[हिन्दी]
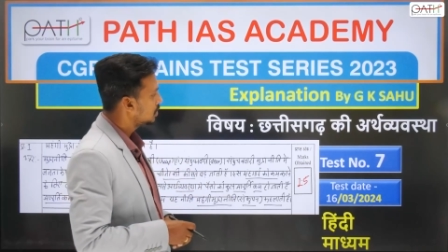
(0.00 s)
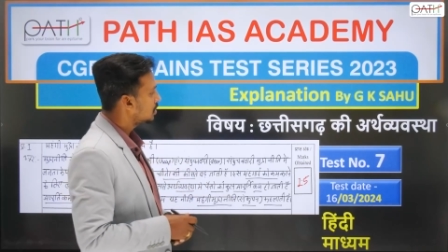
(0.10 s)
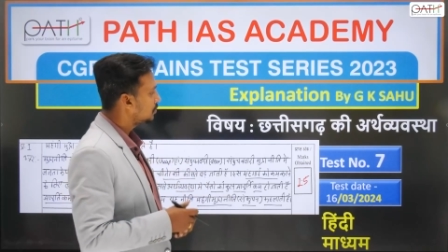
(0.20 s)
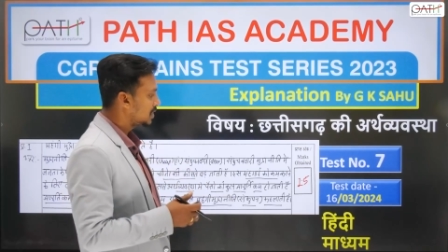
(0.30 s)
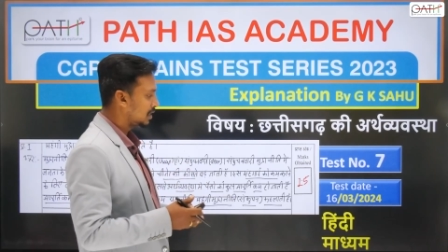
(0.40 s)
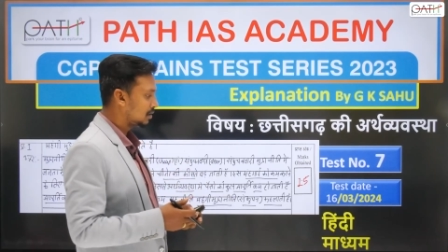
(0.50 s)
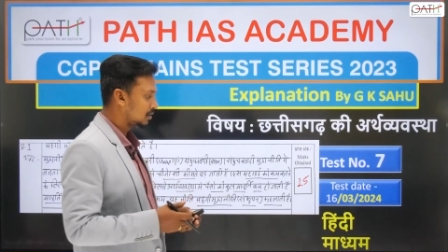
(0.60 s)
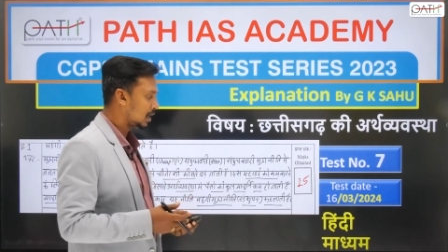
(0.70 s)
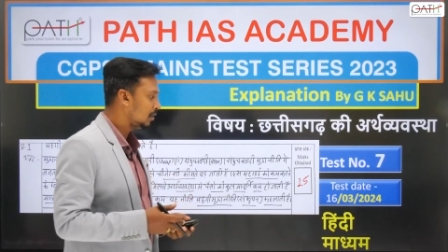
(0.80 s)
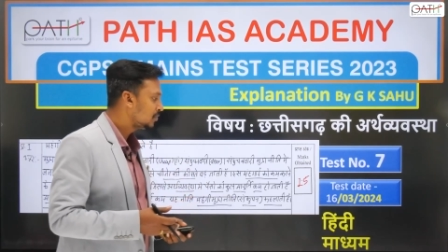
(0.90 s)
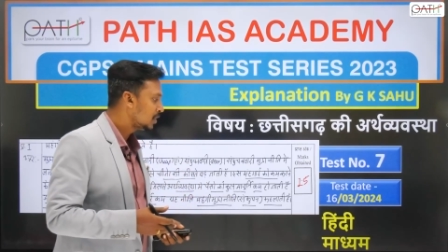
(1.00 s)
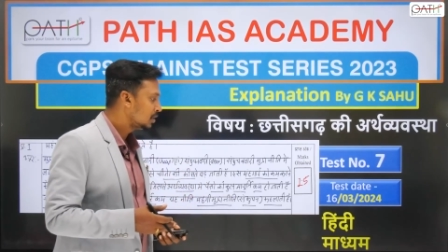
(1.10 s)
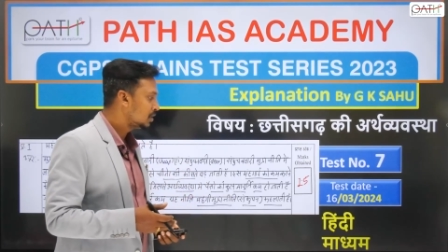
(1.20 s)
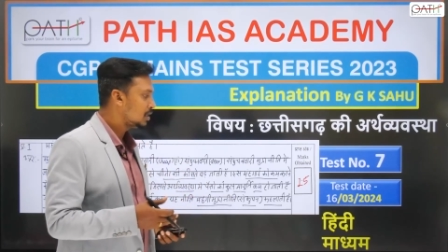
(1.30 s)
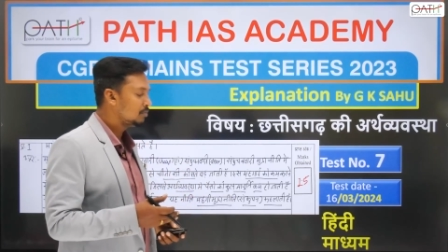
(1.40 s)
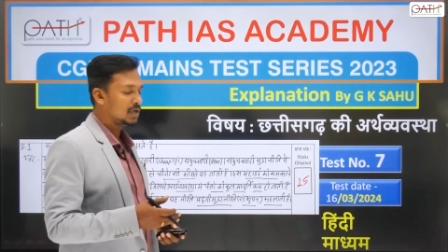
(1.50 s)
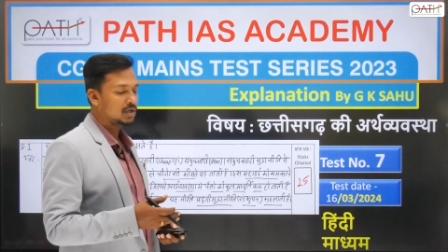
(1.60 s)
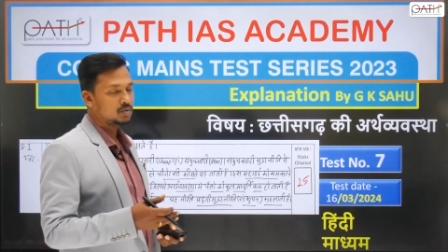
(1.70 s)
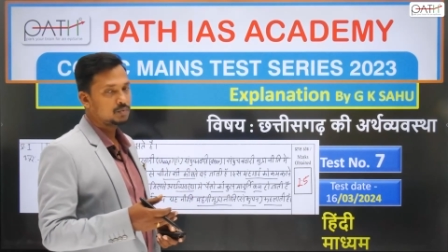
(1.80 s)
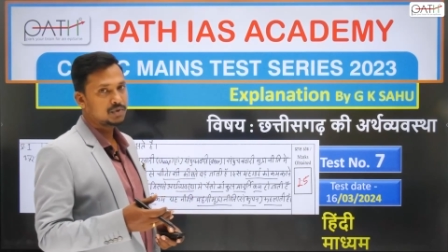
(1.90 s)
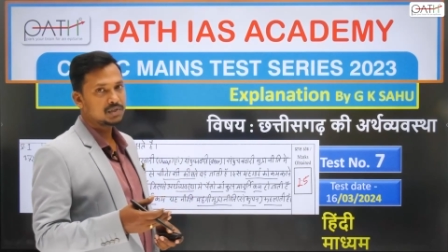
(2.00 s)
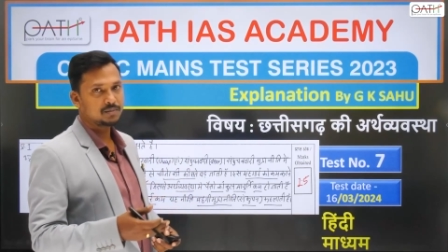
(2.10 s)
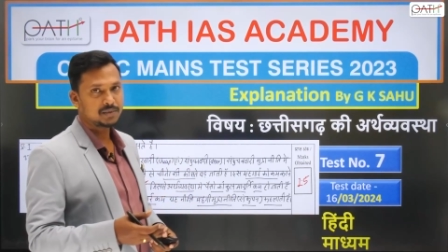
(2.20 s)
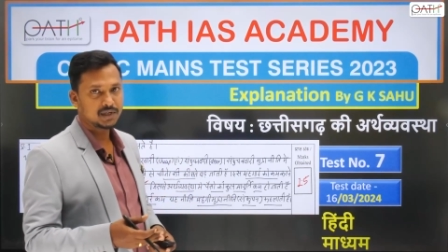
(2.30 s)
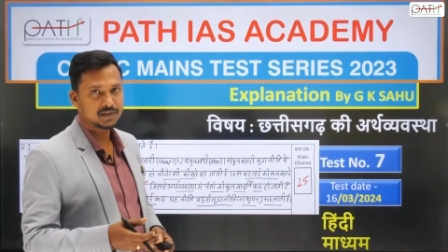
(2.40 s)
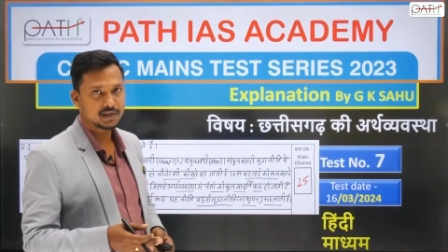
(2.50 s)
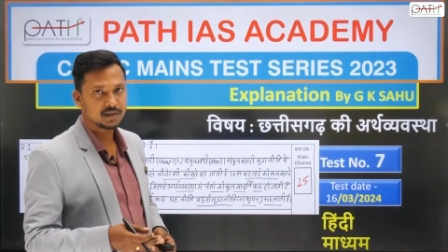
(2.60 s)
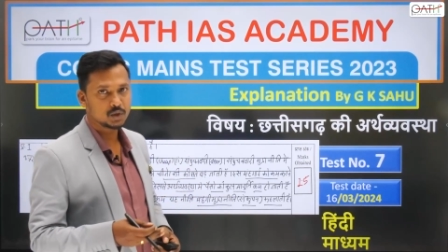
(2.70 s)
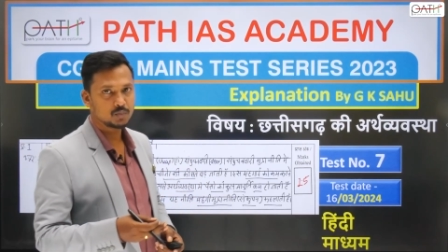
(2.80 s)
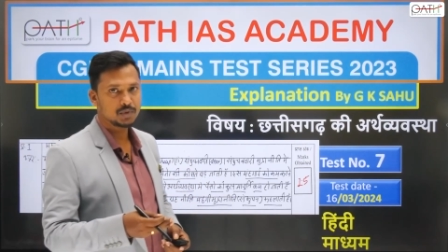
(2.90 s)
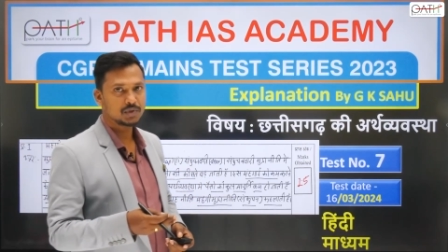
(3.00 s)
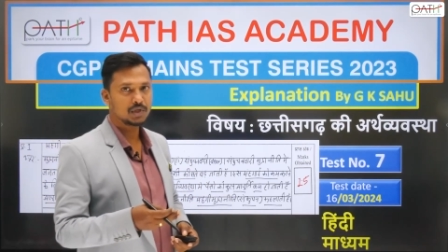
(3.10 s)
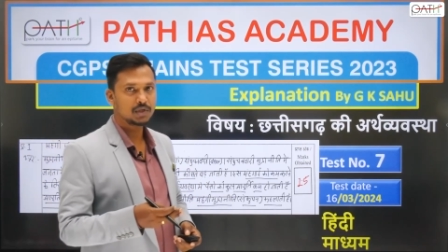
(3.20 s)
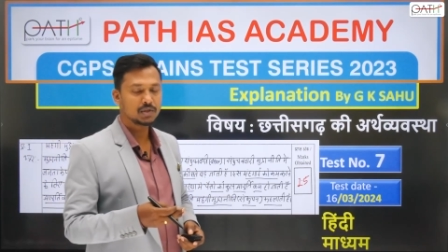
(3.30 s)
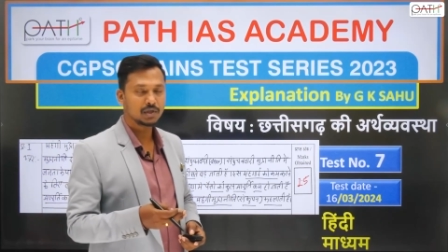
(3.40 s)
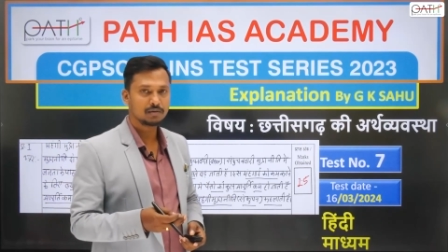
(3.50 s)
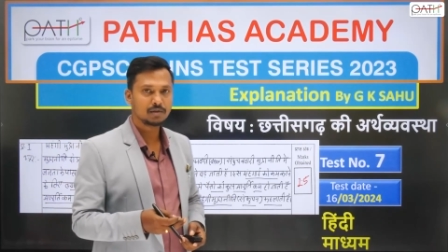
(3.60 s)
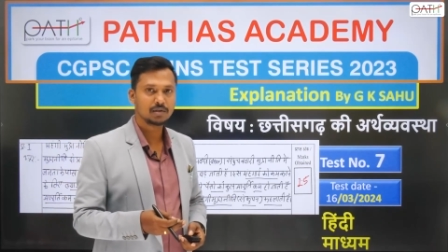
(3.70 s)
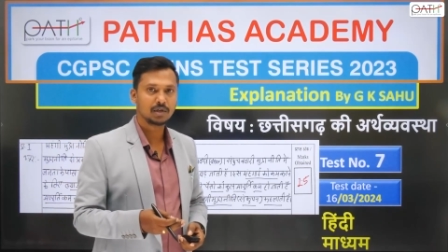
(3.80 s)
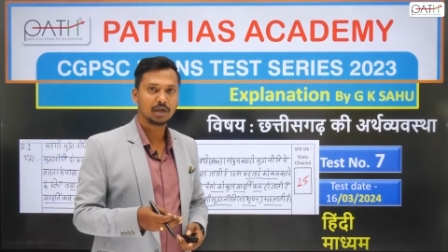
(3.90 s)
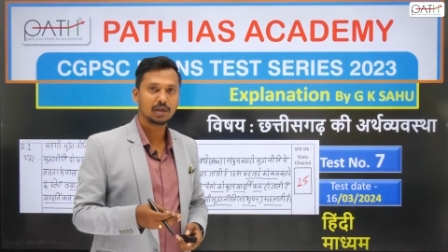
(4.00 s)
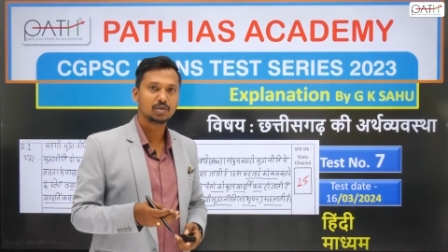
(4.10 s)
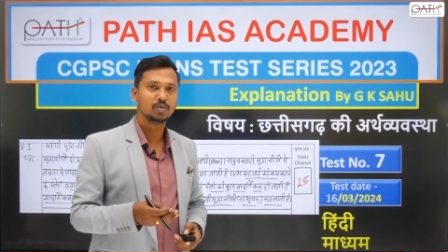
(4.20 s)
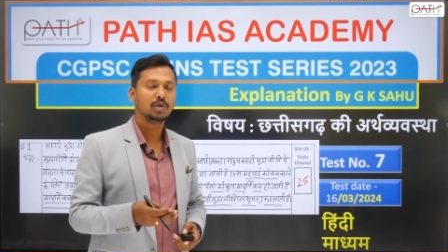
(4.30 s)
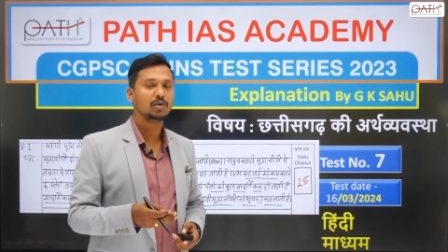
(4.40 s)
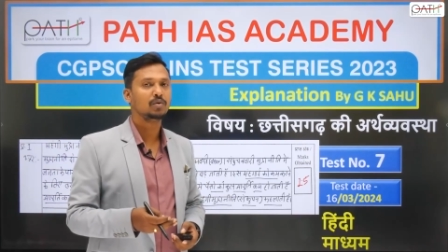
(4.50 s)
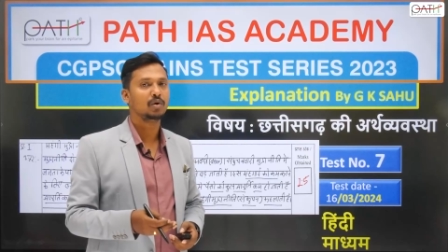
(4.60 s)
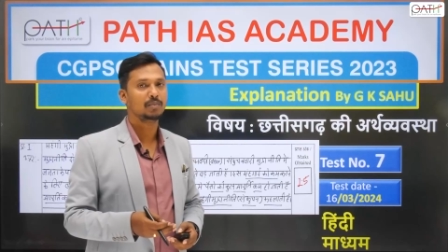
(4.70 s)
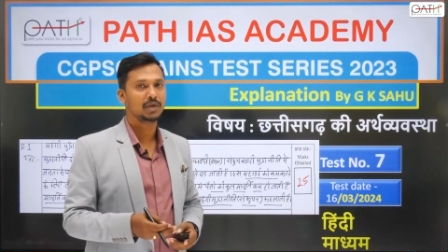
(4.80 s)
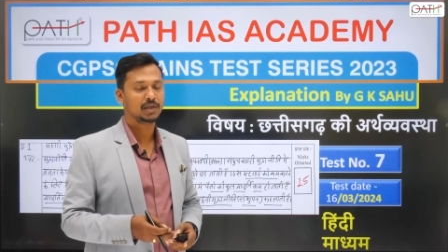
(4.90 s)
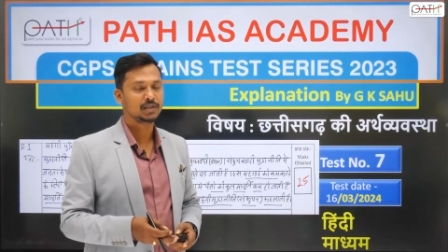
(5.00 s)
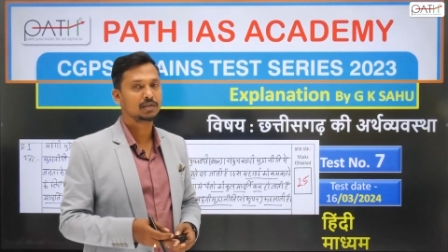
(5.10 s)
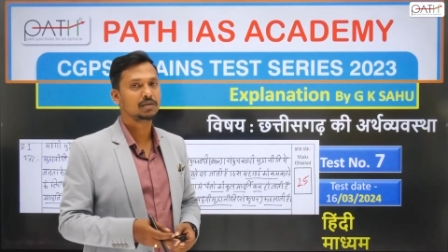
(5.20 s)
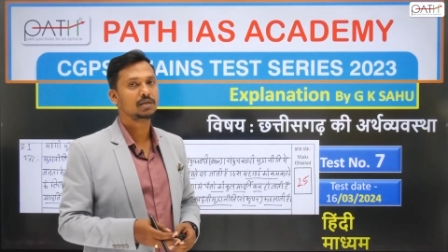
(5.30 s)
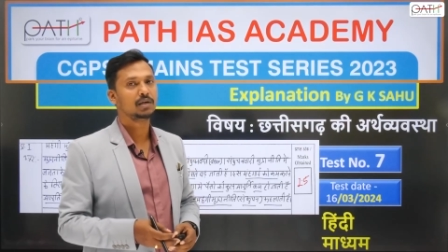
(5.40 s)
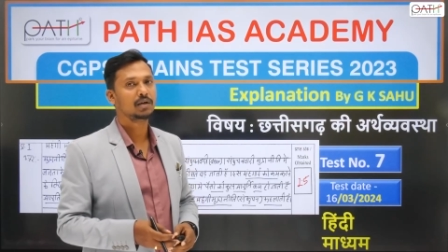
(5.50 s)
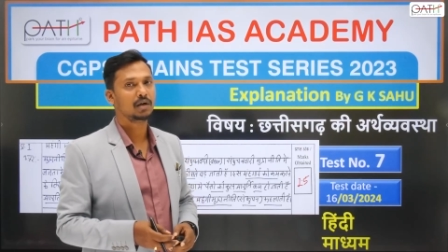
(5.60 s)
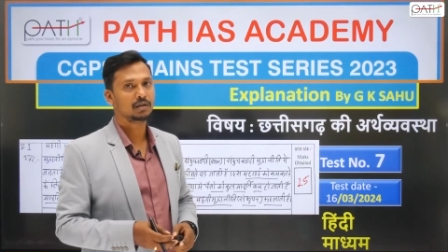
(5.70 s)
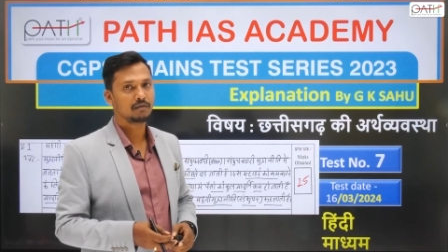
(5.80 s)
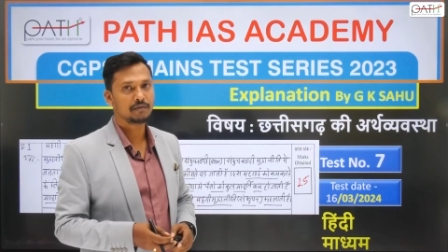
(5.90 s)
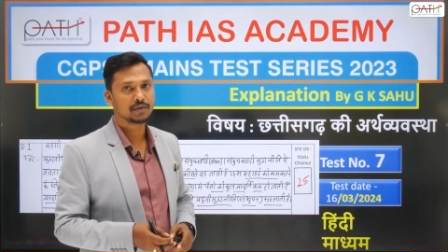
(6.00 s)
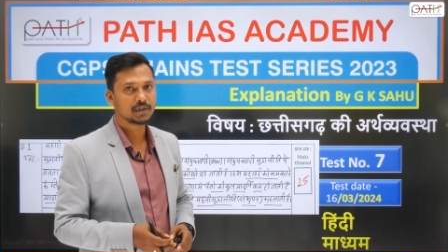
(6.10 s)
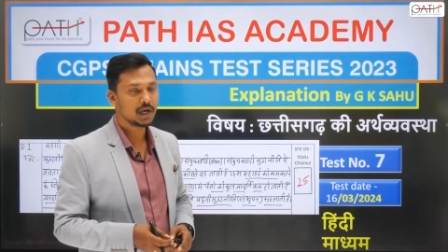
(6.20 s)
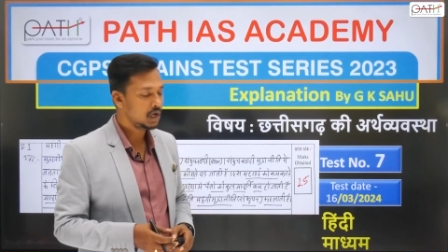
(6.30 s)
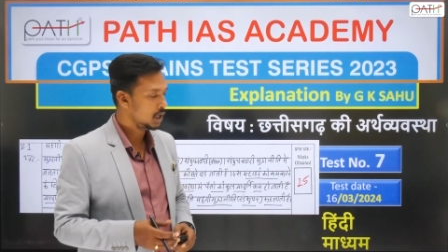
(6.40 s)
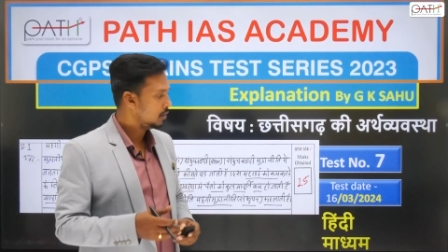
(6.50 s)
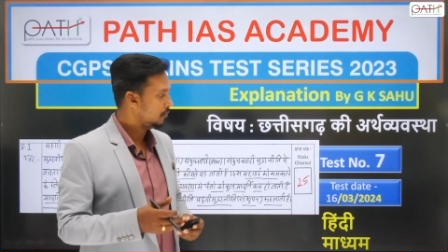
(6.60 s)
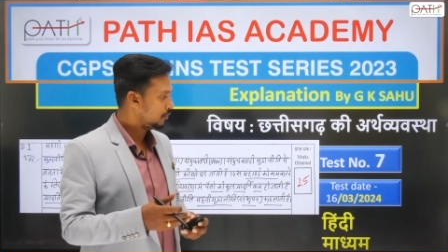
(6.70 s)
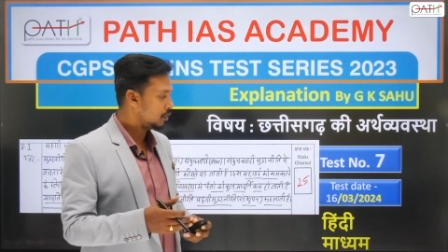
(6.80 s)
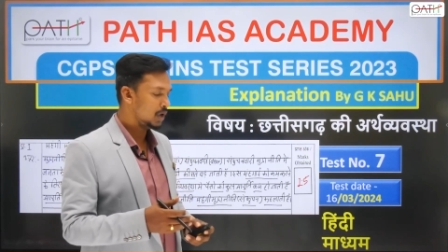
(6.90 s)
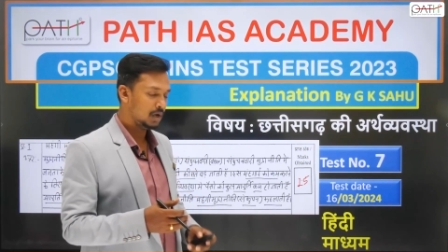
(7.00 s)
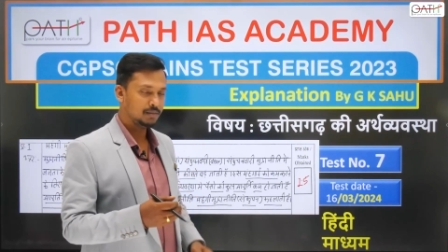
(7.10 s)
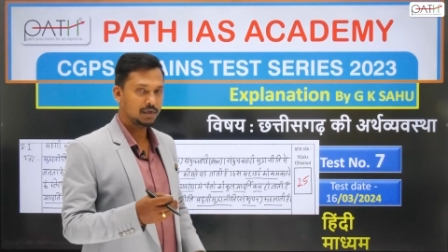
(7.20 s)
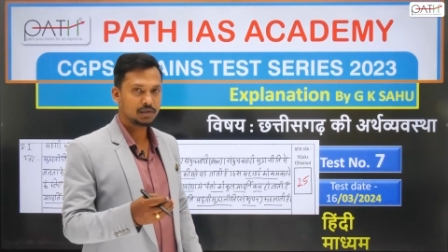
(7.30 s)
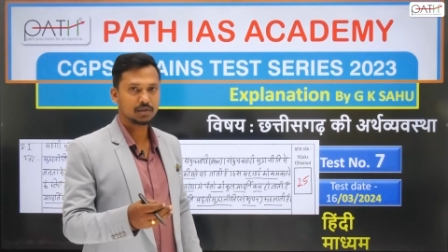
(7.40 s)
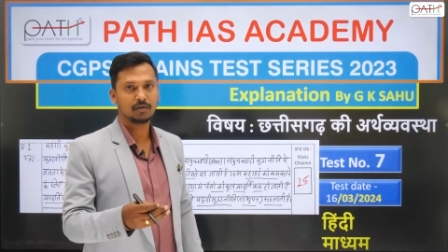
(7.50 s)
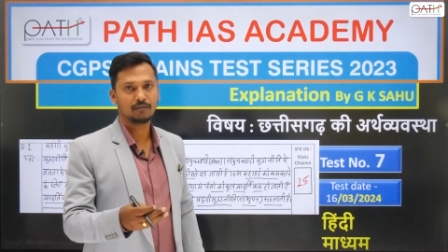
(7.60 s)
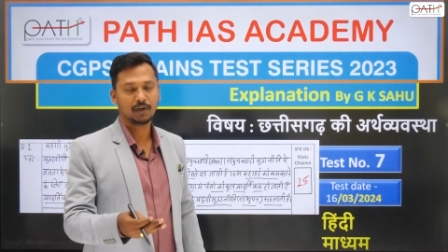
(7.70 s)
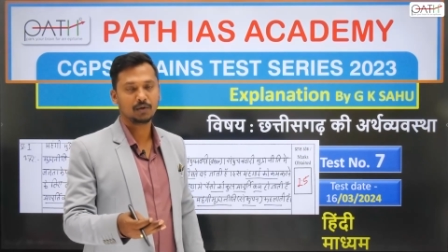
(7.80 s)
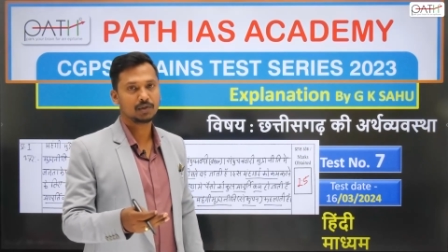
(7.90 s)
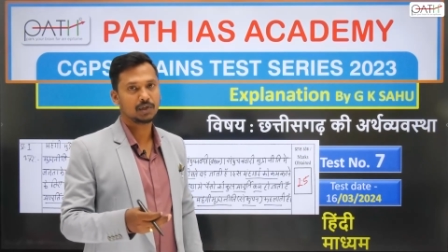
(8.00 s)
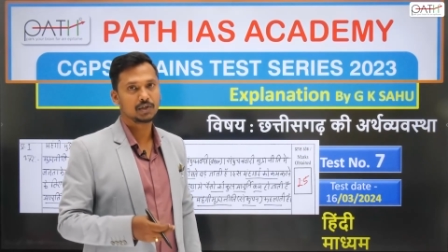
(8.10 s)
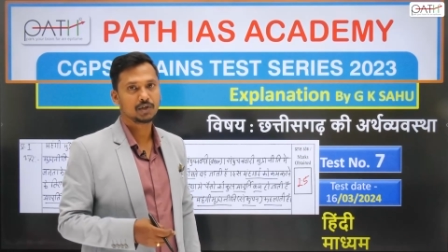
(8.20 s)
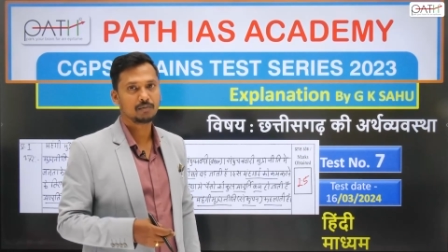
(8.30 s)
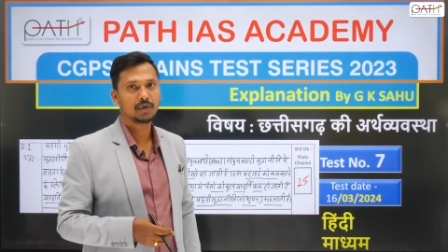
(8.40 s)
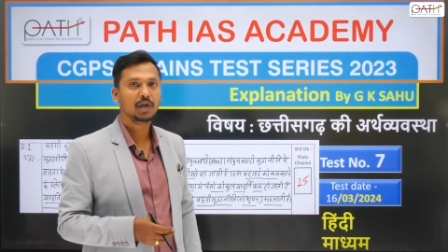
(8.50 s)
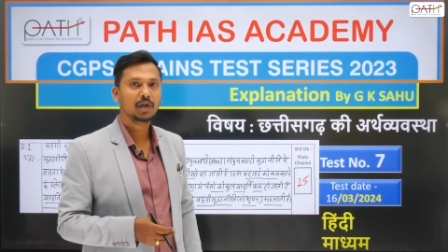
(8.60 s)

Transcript: सब्जेक्ट था तीन महत्वपूर्ण सब्जेक्ट्स थे जिसमें से छत्तीसगढ़ के जो इकोनॉमी है छत्तीसगढ़ की अर्थव्यवस्था वो हम इस वीडियो सेशन में